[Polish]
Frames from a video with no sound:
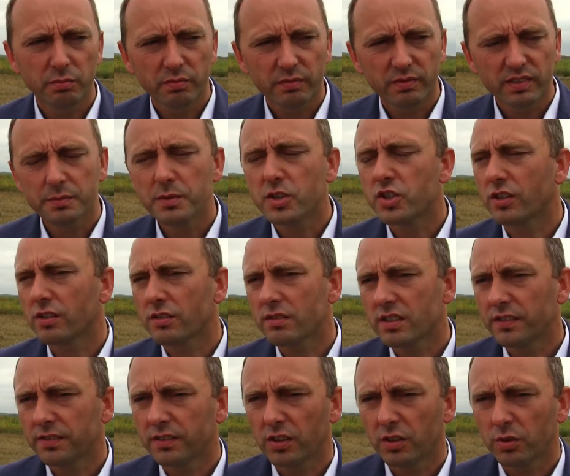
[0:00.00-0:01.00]

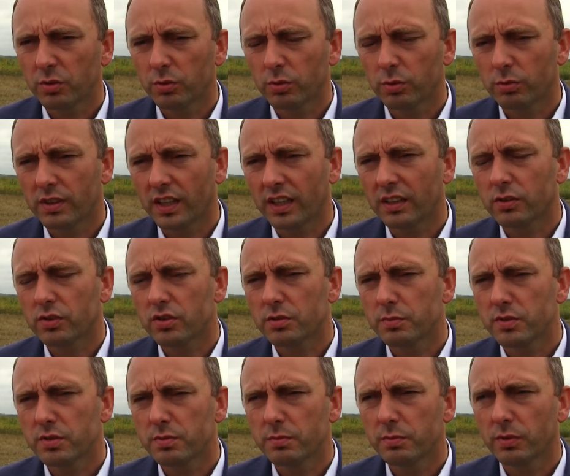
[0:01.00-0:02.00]
zmierzające w kierunku tego,
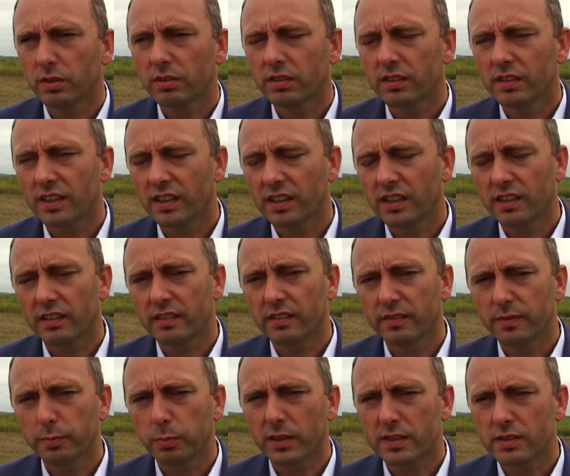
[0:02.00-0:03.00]
żebyśmy mogli te
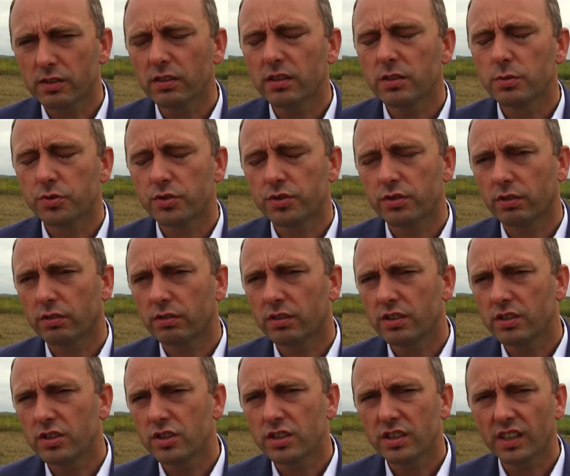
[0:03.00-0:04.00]
wpłacone już
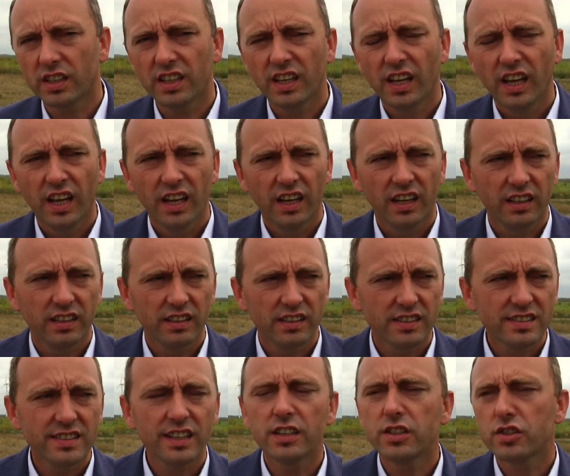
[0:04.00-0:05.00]
środki dzisiaj
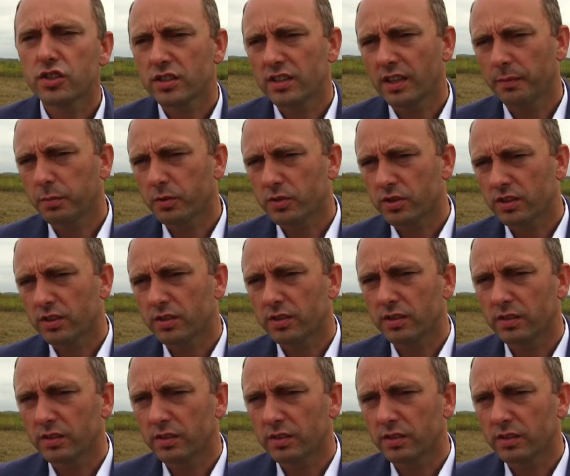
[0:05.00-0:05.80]
zaliczyć na poczet